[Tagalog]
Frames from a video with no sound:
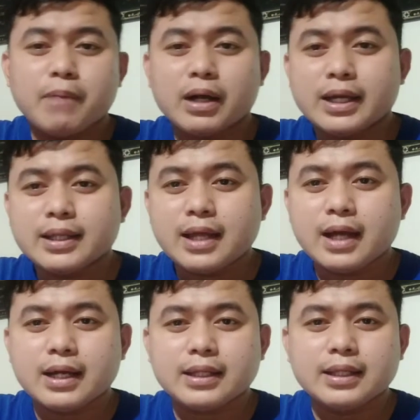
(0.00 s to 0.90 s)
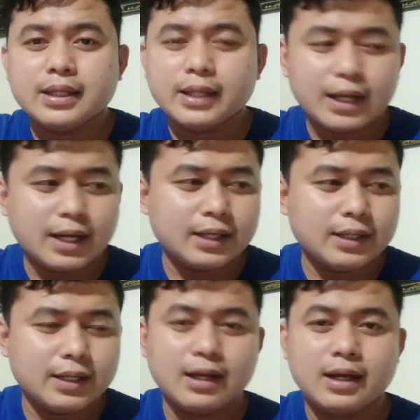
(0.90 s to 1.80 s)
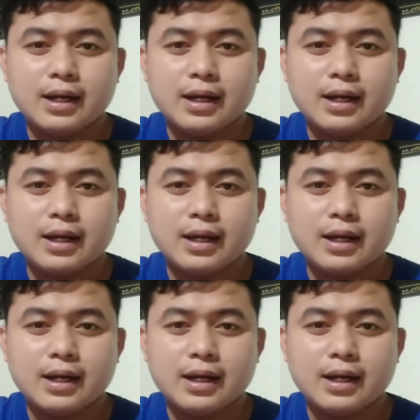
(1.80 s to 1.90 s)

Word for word: makitang natitirang